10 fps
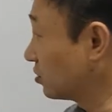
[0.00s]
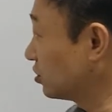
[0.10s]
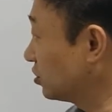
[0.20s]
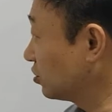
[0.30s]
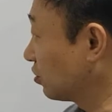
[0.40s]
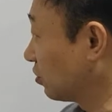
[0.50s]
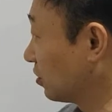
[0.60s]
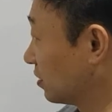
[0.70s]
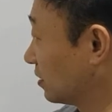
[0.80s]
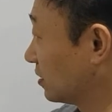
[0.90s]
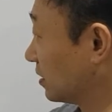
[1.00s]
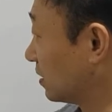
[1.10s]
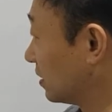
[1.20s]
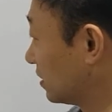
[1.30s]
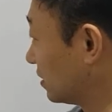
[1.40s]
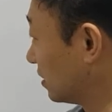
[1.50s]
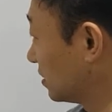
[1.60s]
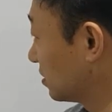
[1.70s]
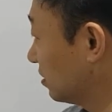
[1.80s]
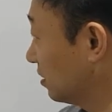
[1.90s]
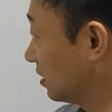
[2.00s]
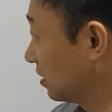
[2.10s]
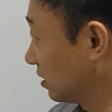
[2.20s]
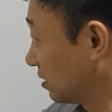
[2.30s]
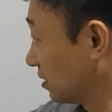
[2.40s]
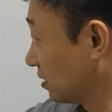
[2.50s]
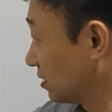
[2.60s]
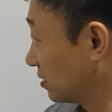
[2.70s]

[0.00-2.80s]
스스로 어, 여기서 어,